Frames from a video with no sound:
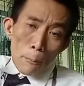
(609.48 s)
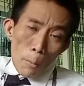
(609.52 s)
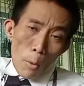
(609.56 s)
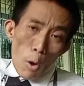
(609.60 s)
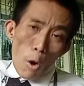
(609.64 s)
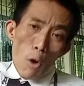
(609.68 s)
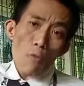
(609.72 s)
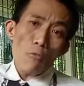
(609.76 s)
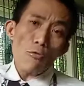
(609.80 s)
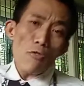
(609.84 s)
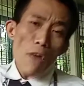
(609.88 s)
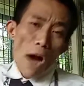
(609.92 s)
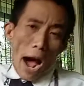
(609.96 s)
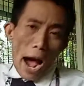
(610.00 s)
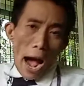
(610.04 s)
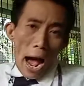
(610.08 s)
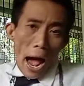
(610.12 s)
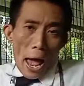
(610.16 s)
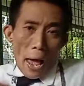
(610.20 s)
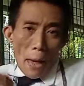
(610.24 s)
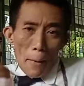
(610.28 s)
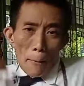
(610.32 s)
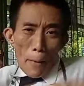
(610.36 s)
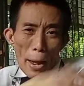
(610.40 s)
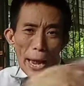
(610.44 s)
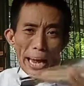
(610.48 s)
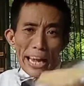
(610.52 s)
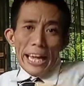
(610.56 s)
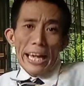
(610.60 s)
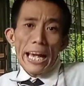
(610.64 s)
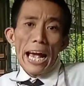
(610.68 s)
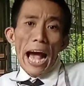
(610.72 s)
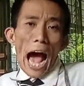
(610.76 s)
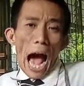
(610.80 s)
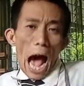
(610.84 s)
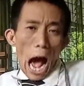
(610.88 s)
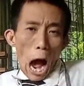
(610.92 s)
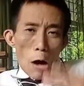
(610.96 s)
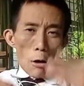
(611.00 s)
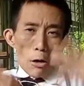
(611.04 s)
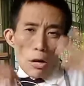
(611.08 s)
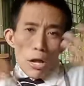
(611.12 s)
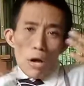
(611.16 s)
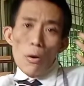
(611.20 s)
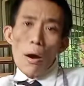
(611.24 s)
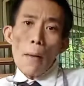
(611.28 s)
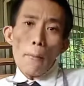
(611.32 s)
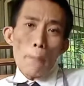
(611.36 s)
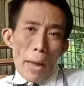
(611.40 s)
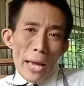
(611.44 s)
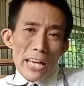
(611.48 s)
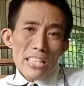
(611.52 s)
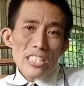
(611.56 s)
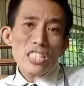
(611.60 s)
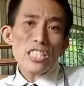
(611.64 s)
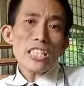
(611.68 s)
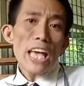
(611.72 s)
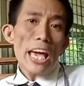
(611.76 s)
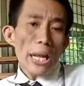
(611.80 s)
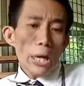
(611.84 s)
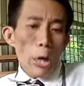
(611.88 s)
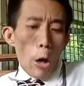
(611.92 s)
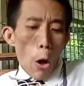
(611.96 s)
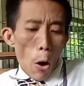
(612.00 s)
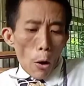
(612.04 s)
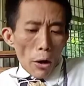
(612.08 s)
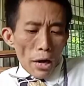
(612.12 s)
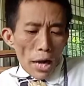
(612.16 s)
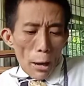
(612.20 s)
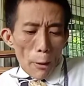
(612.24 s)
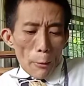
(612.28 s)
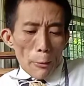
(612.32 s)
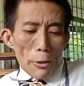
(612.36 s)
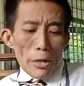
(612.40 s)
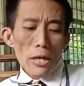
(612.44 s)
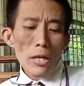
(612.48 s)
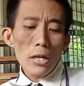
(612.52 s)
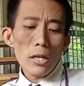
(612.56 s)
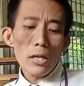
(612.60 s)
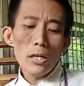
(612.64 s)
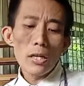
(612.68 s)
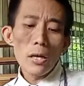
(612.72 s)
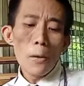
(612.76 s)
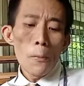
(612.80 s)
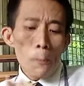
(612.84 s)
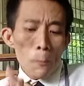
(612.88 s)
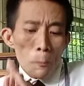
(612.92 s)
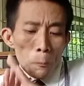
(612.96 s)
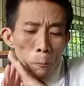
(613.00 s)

โปรไฟล์แบ็คกราวด์หรือว่าแบ็คสเตจของเราได้คือ